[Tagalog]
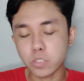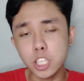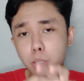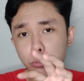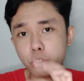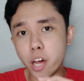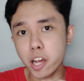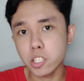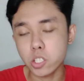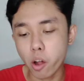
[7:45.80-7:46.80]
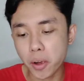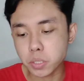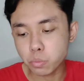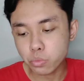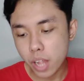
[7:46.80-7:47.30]
Alam nyo guys,
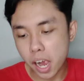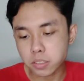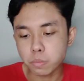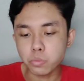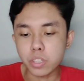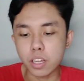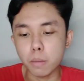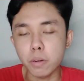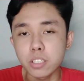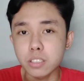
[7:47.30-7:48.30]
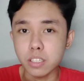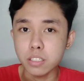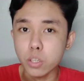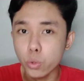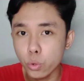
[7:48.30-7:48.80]
kapag
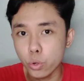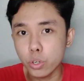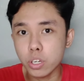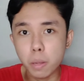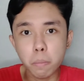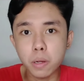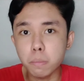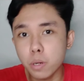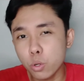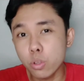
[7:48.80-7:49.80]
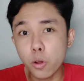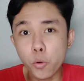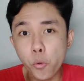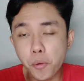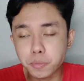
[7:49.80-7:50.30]
stress ako or kapag pagod
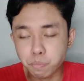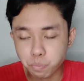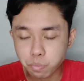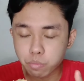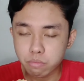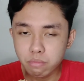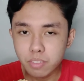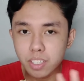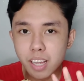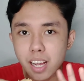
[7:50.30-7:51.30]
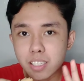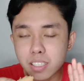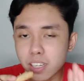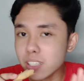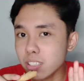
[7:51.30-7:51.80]
ako, ang
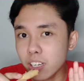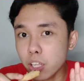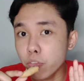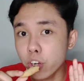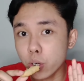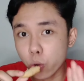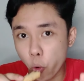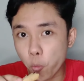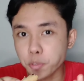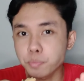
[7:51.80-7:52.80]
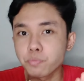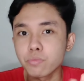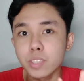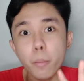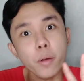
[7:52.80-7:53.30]
stress reliever ko
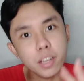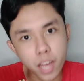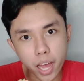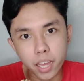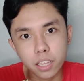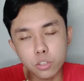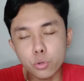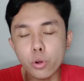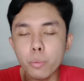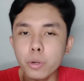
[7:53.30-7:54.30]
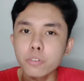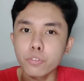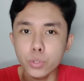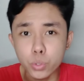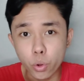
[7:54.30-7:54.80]
na pagkain, yung comfort
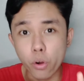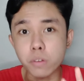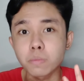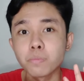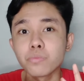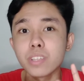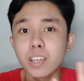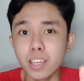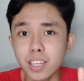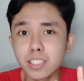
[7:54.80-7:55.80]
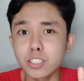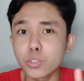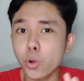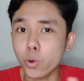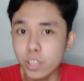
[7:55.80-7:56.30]
food ko, is
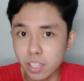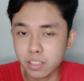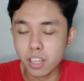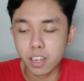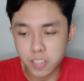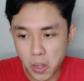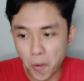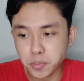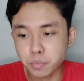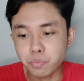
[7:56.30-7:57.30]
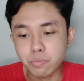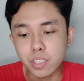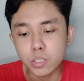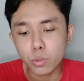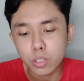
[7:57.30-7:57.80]
chocolate talaga.
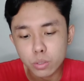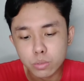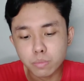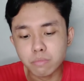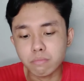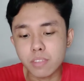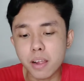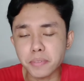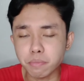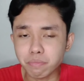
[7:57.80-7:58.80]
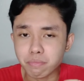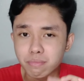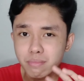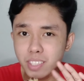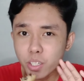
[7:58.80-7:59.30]
So, itong
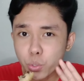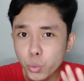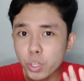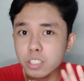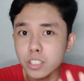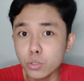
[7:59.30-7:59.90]
cookies